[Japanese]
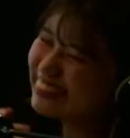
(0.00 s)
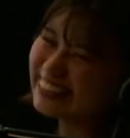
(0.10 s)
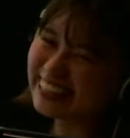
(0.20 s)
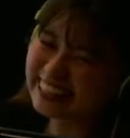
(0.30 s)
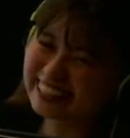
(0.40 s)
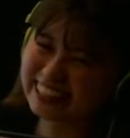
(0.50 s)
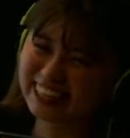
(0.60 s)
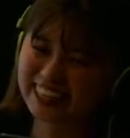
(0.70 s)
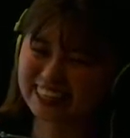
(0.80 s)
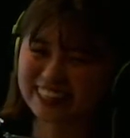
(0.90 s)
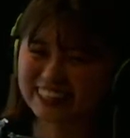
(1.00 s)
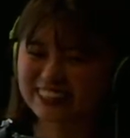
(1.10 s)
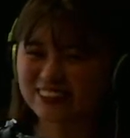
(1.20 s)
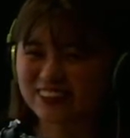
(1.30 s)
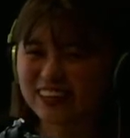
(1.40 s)
い好きなんで
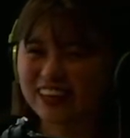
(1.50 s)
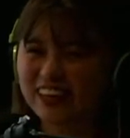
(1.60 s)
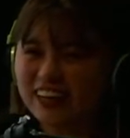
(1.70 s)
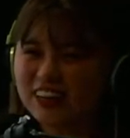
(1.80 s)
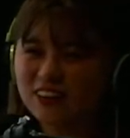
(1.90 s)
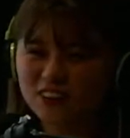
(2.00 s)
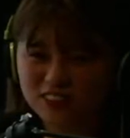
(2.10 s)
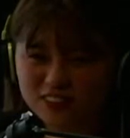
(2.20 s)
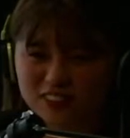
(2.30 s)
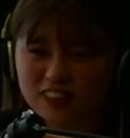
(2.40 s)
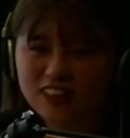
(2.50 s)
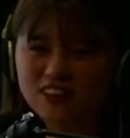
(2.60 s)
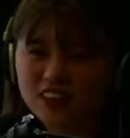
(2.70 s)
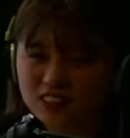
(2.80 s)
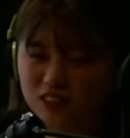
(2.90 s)
すよね。曲調的
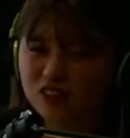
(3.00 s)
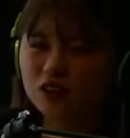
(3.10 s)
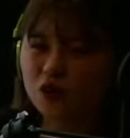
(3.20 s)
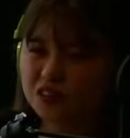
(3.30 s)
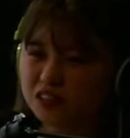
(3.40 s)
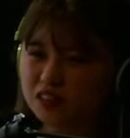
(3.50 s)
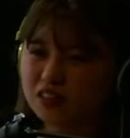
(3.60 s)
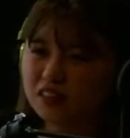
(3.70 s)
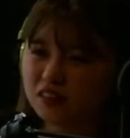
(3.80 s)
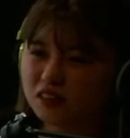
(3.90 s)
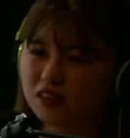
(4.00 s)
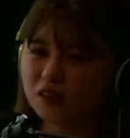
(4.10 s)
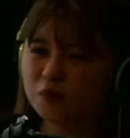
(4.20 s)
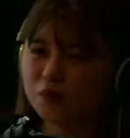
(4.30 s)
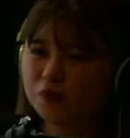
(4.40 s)
にはすごい落ち着いてる、